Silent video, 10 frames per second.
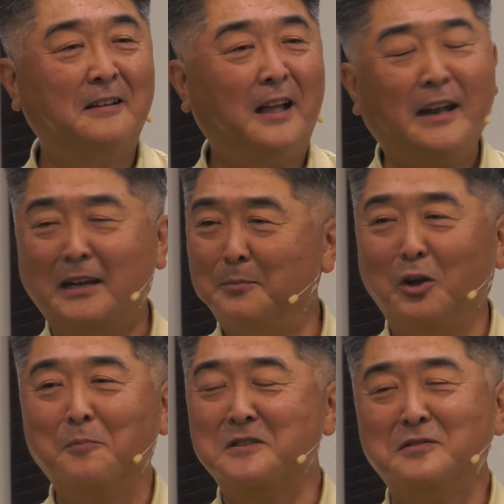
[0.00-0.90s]
하나님은
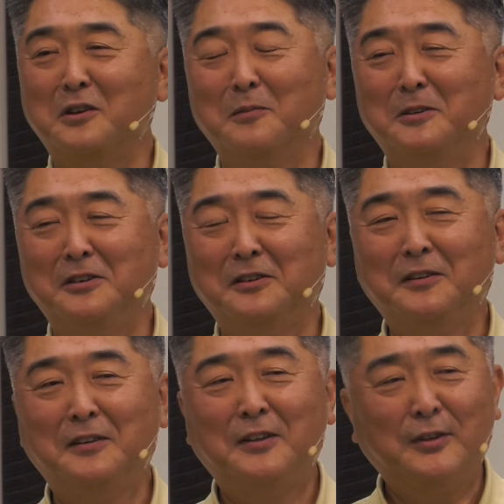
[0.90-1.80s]
업신여김을
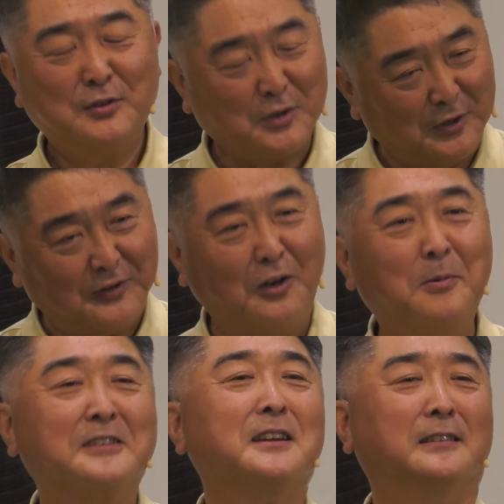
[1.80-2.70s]
절대로
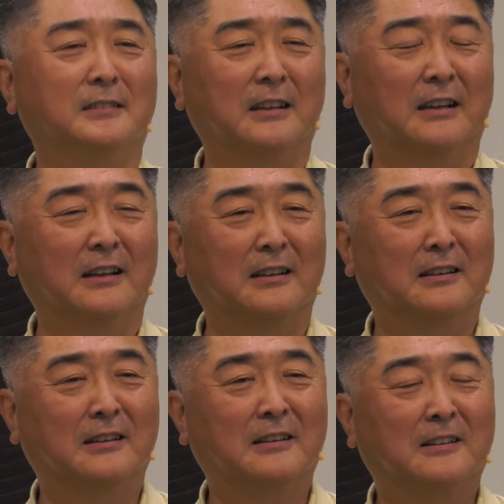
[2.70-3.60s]
받지 않는다.
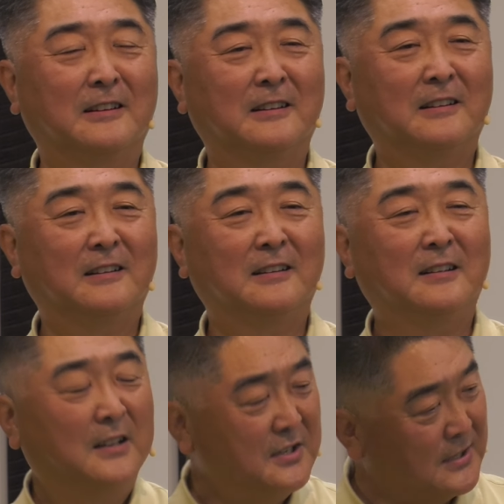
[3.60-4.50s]

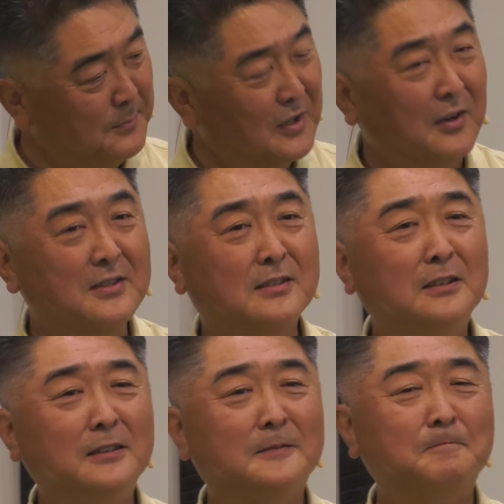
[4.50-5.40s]
심는
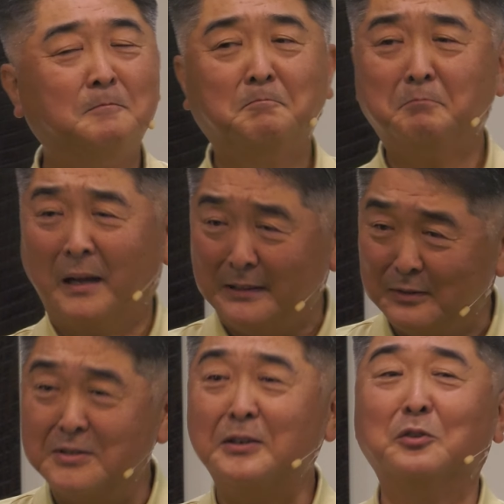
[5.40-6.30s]
것을
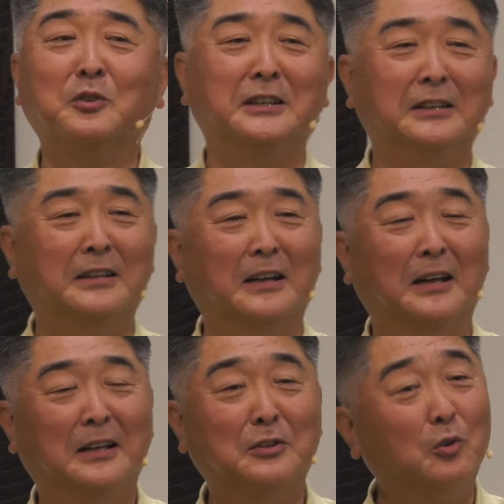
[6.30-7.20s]
반드시 거두게 된다.
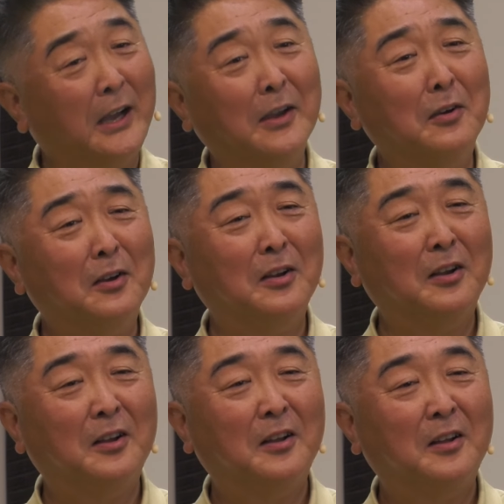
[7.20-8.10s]
누가요?
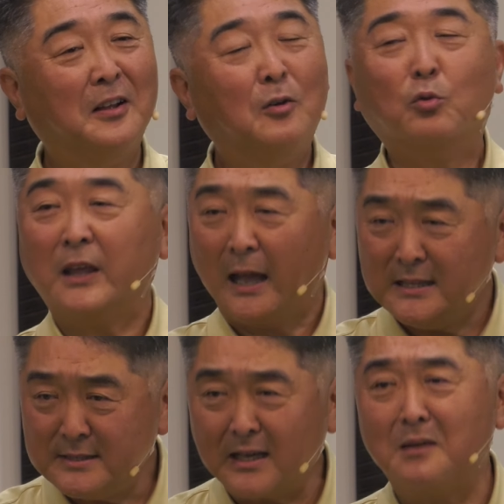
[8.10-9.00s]
우리
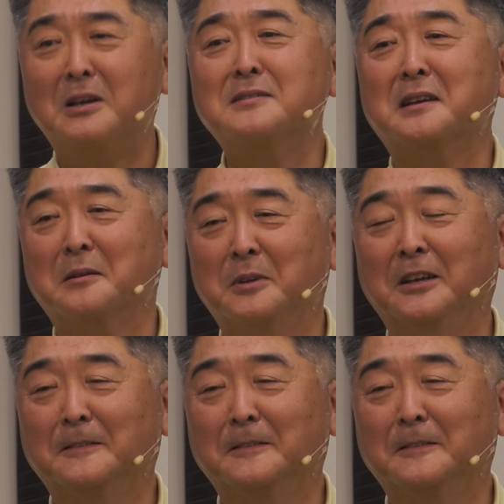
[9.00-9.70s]
한 사람 한 사람이.